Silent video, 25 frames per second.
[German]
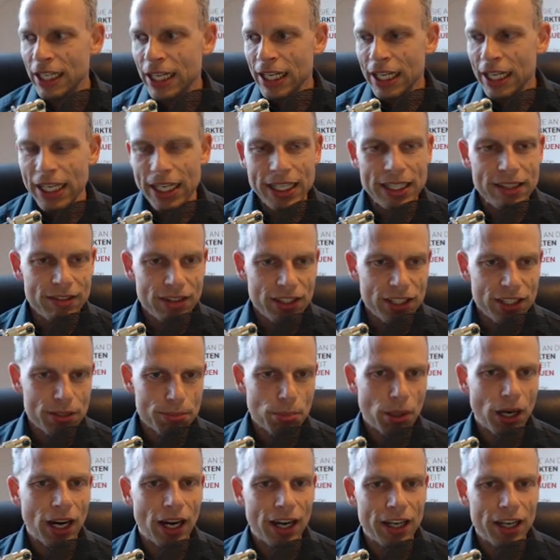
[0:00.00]
in
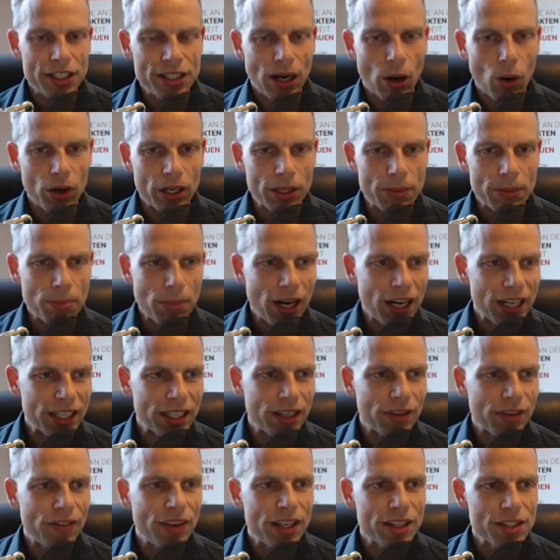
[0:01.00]
diesem Bereich auch im Markt
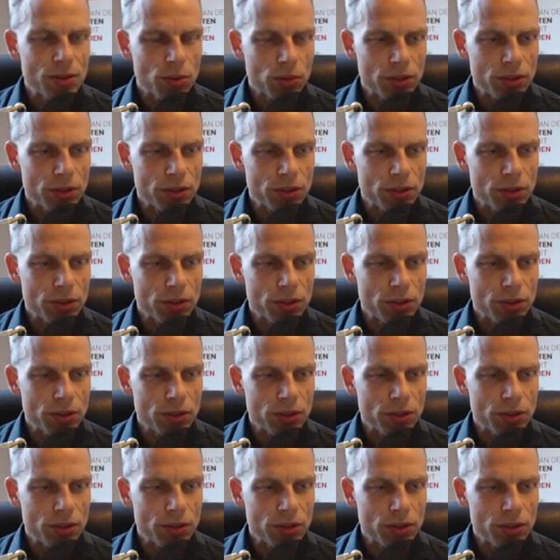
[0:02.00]
gewesen.